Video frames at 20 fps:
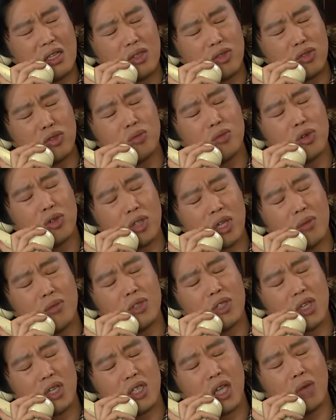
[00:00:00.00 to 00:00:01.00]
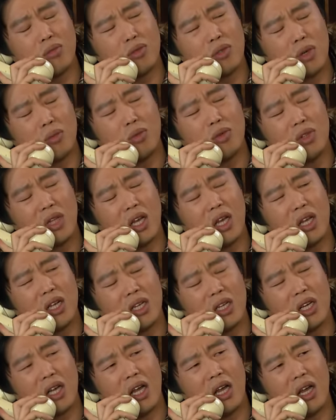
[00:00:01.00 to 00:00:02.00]
충무로 사무실엔 당분간 못
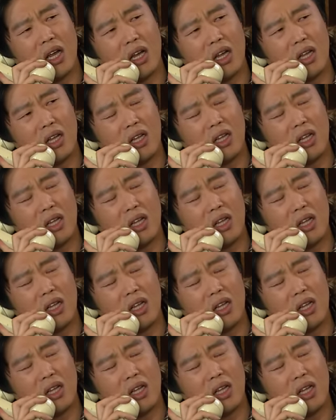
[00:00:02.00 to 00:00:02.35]
나가니까